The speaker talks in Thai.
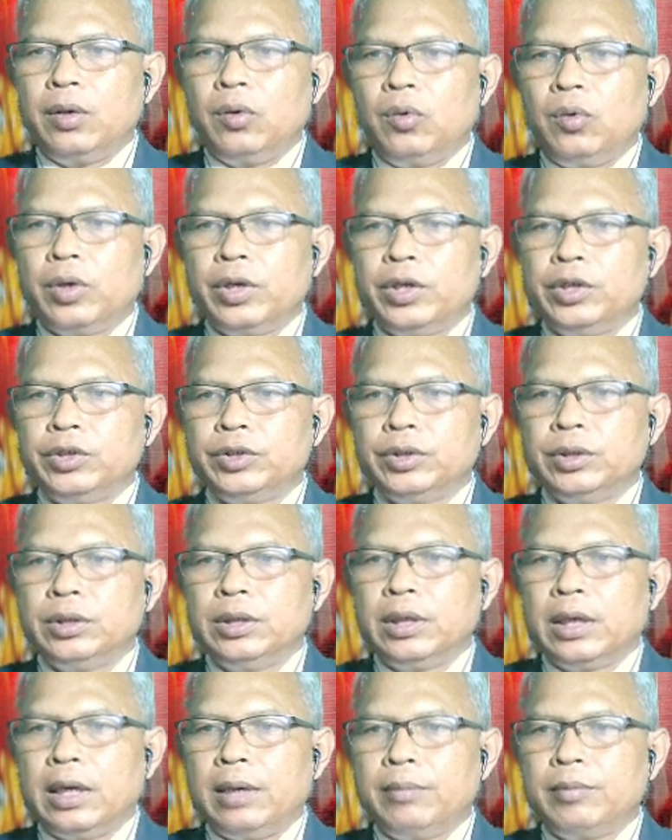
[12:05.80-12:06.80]
occasion
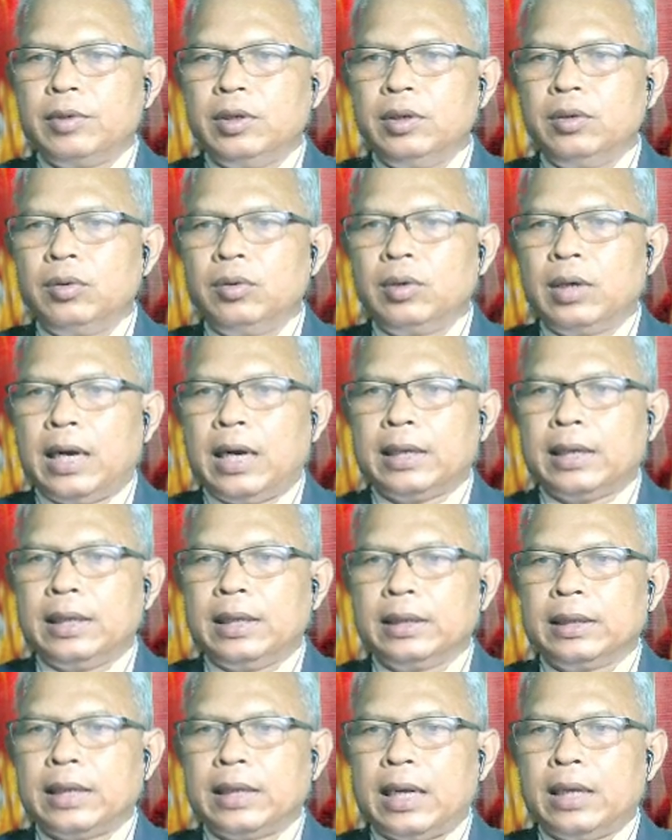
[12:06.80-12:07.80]
นะครับ คือโอกาส
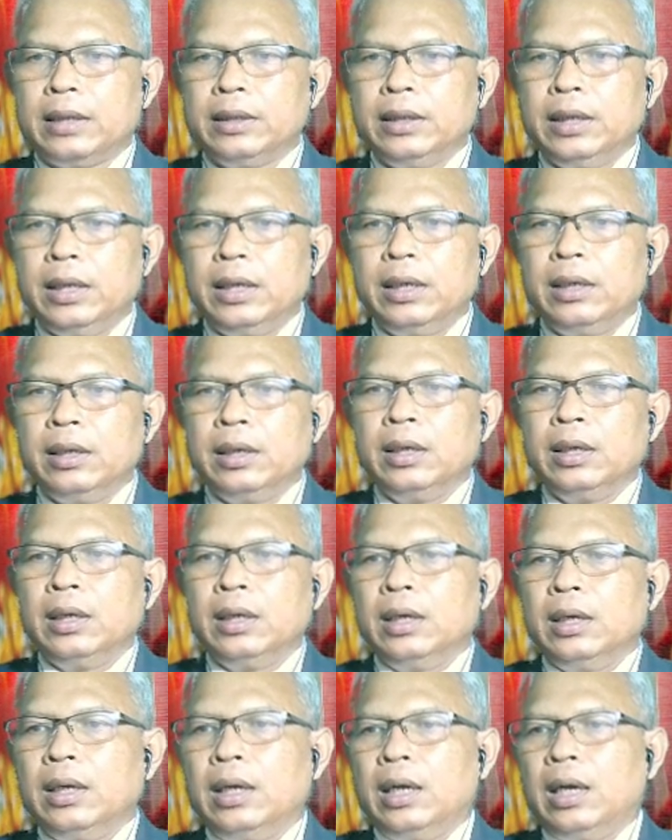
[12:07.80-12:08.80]
ต่างๆ ที่
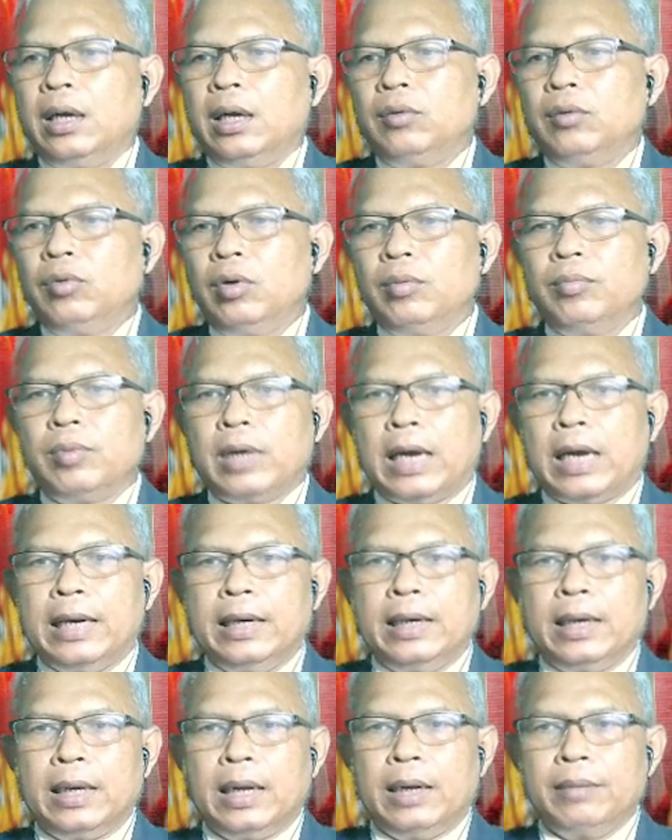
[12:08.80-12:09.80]
ร่วมกัน
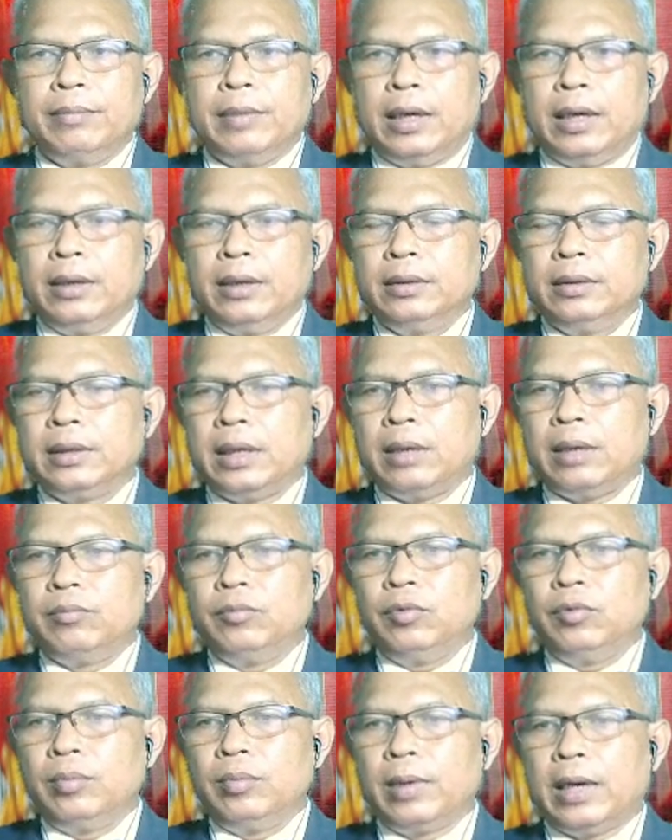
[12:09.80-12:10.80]
นะครับนะ
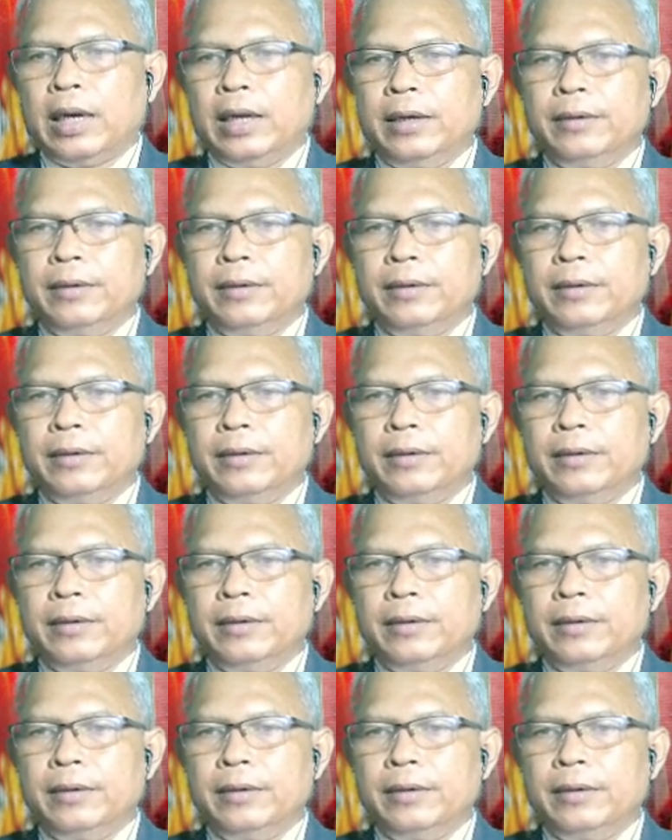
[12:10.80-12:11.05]
ทำร่วมกัน